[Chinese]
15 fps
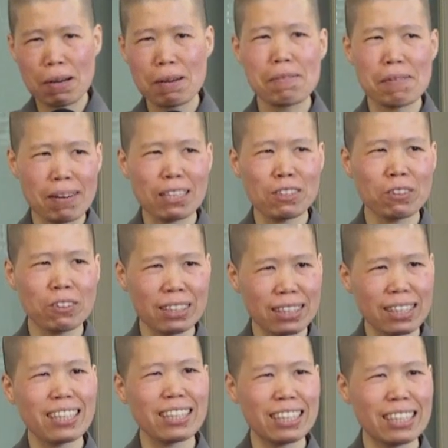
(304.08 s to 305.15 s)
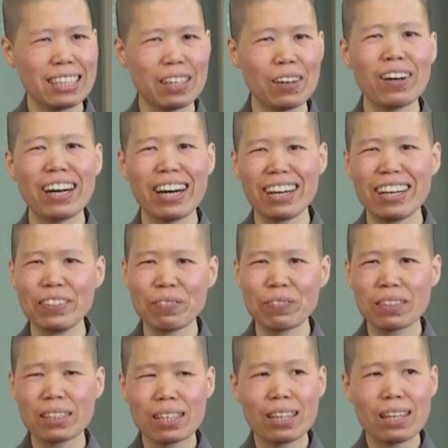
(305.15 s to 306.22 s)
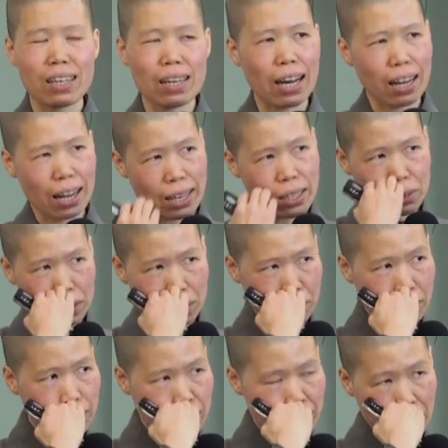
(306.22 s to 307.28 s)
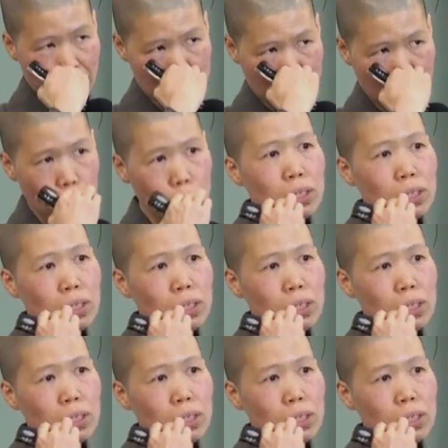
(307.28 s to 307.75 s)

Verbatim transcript: 爸妈妈如果念你的话哦，还有你们知道吗？